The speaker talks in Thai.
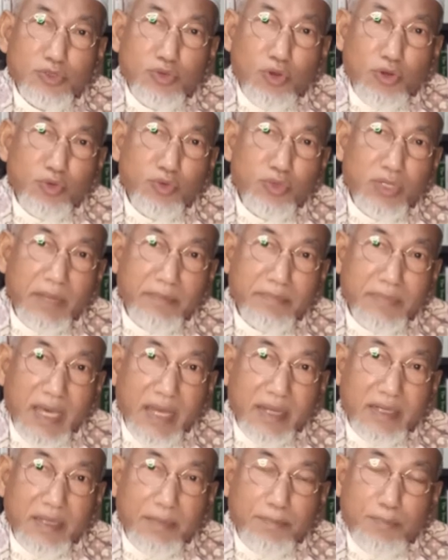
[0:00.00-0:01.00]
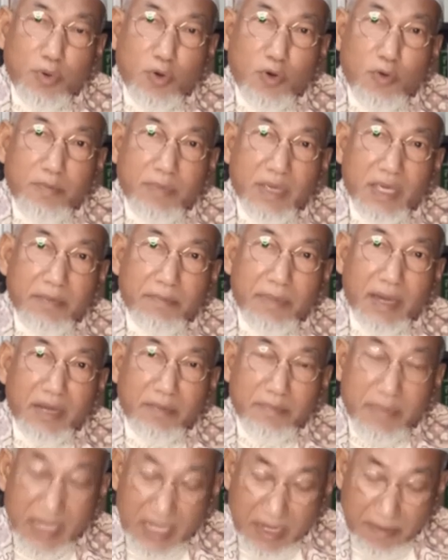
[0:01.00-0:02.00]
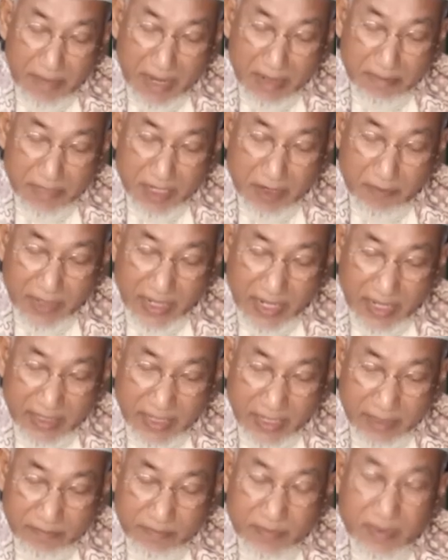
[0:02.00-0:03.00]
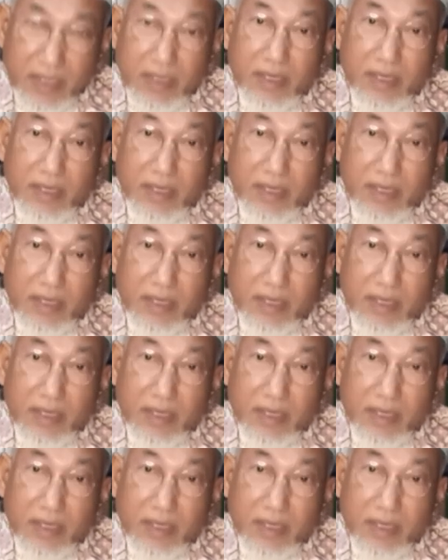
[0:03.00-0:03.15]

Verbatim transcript: ทวงดุลอำนาจกับผู้มีบารมีในบ้านเมืองเวลานั้น